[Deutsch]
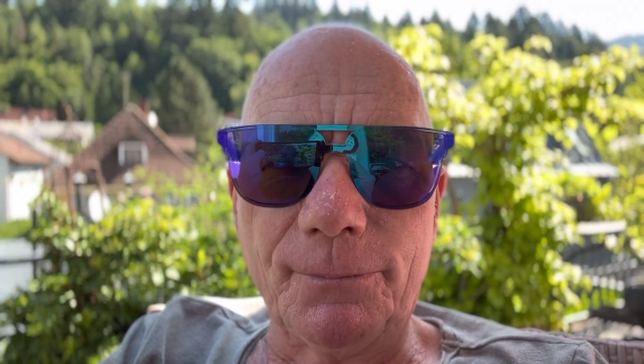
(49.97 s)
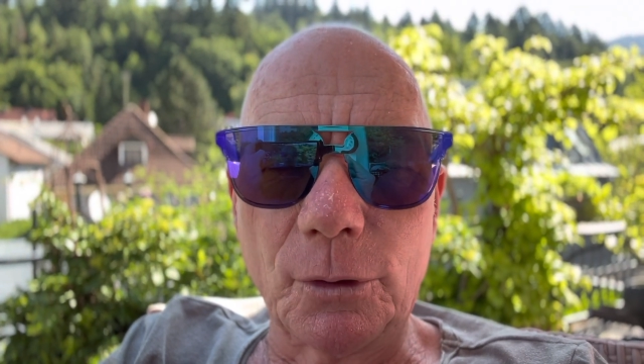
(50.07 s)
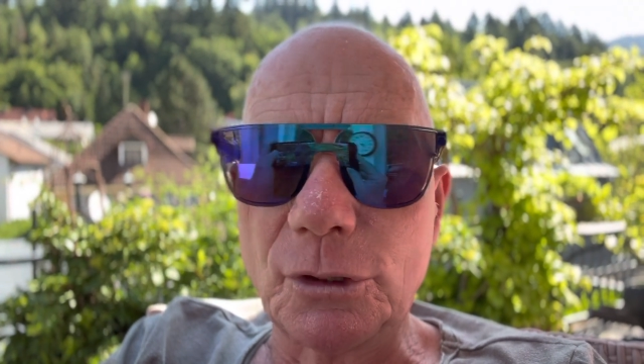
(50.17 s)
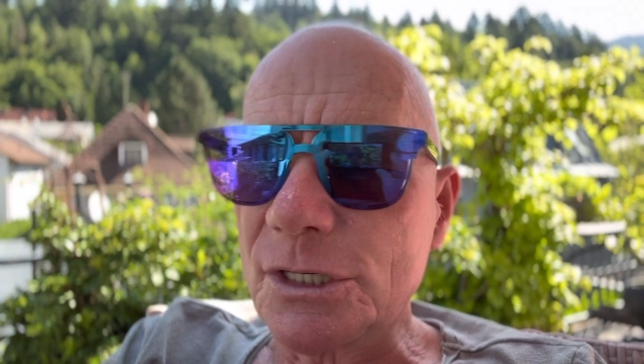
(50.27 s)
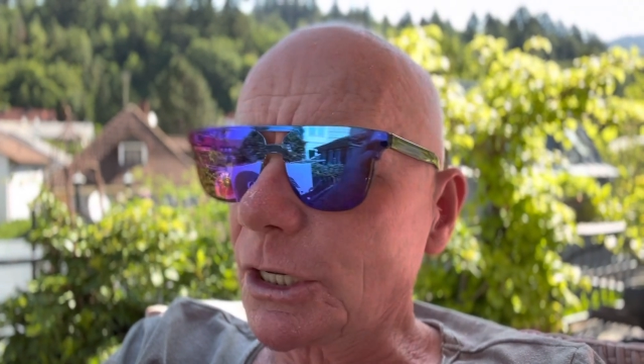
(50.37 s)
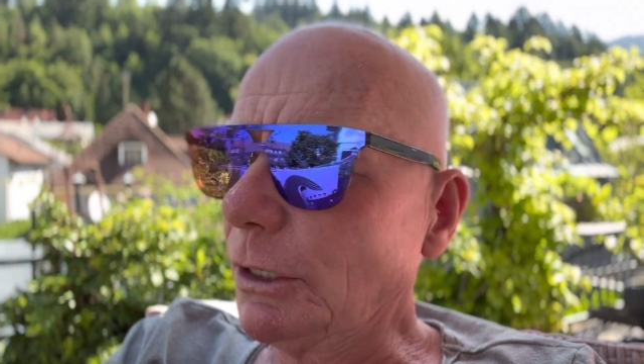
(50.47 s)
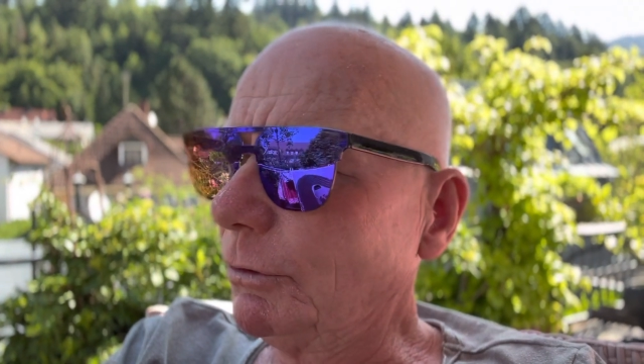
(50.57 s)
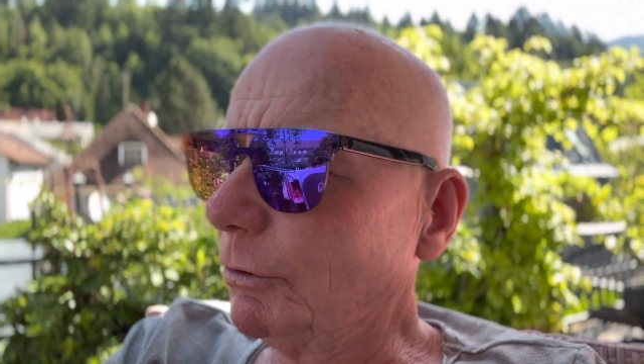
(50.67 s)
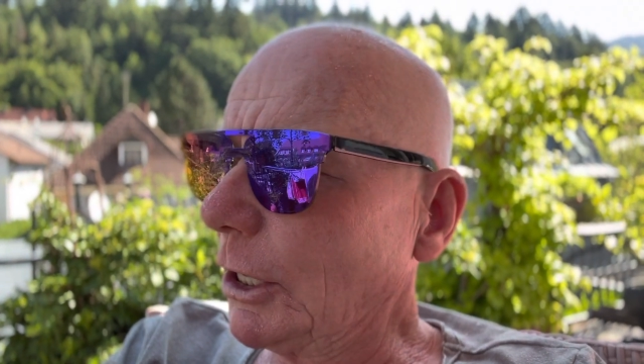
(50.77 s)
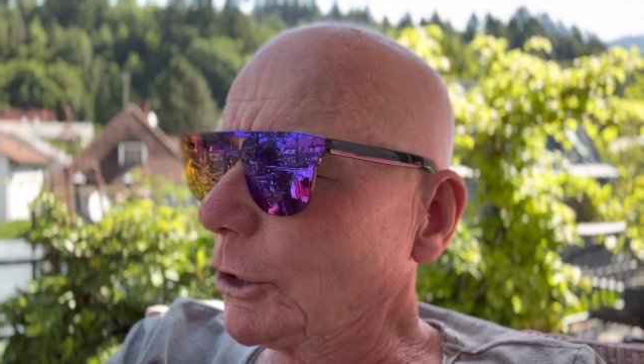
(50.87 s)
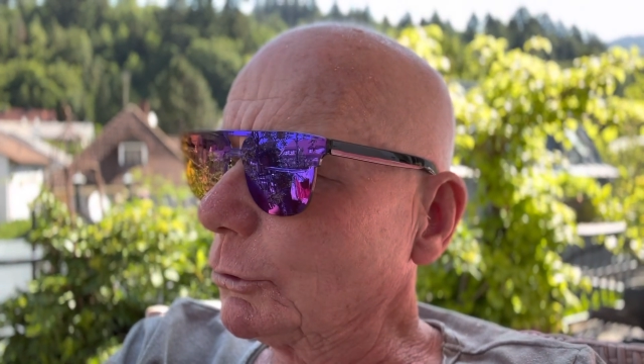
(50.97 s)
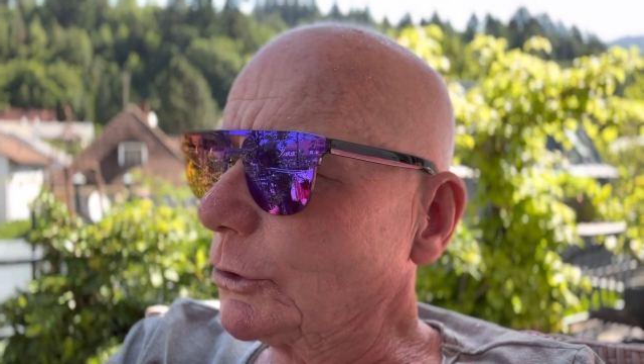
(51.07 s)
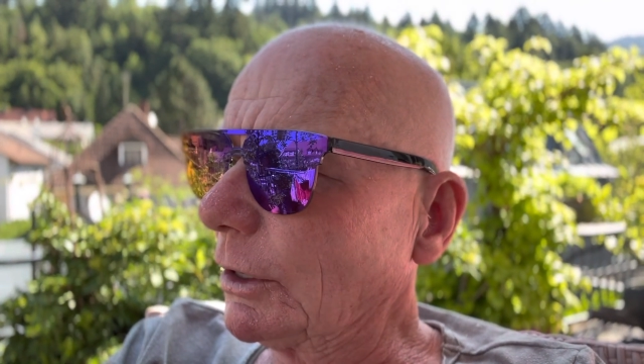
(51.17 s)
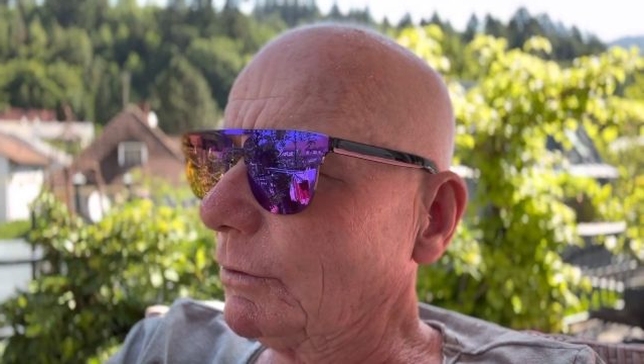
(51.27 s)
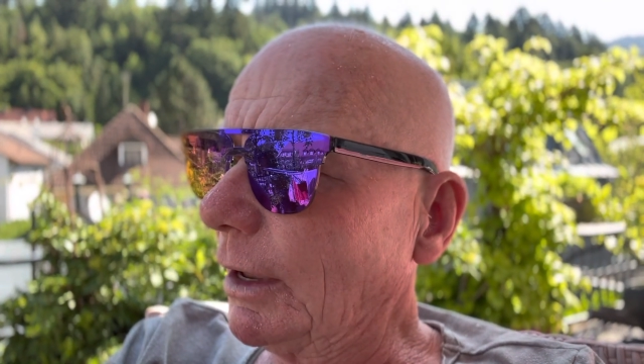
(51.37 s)
und das Kind vielleicht
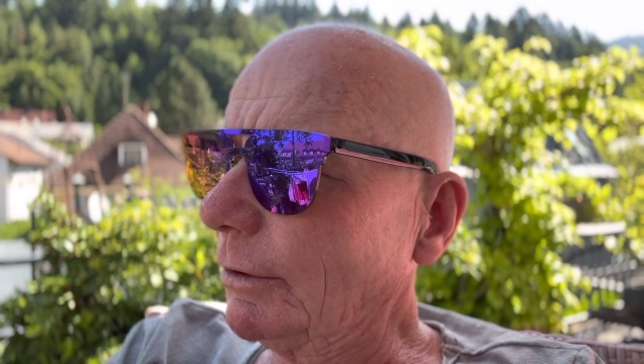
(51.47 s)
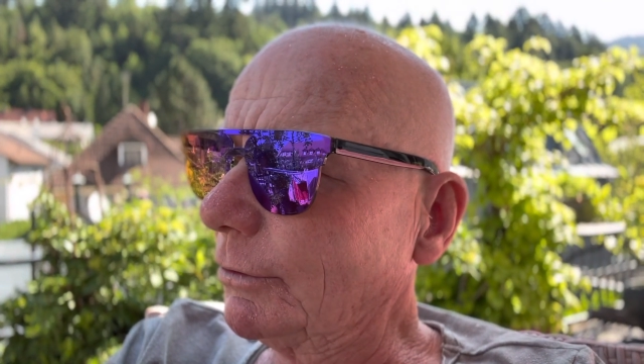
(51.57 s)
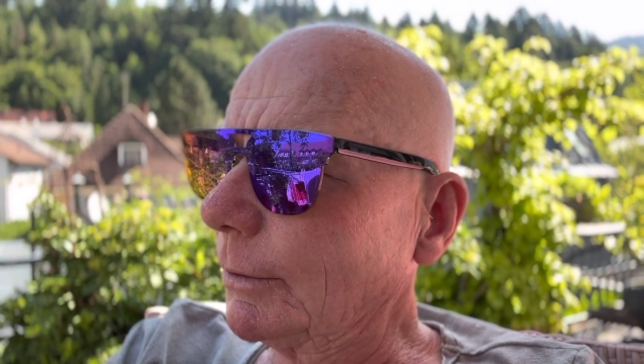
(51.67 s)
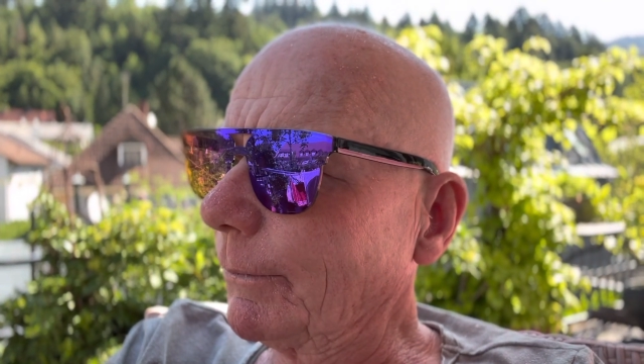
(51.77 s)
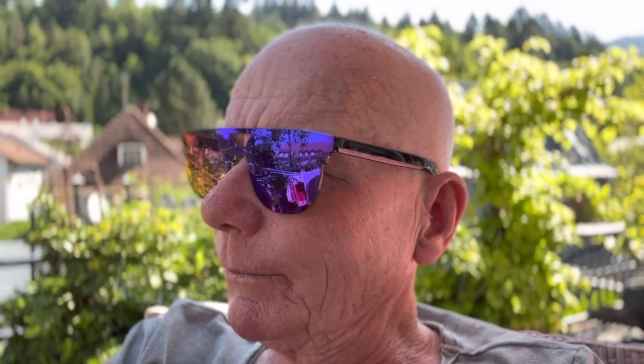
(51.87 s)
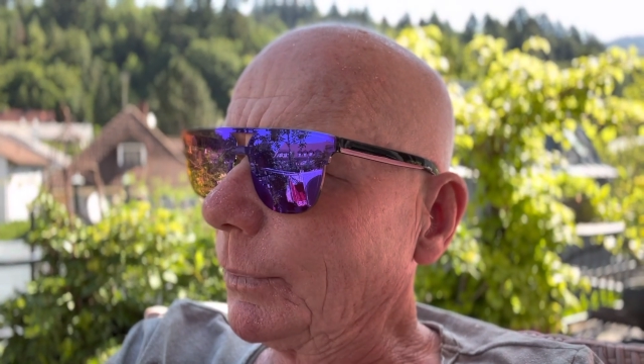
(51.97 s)
unterwerfen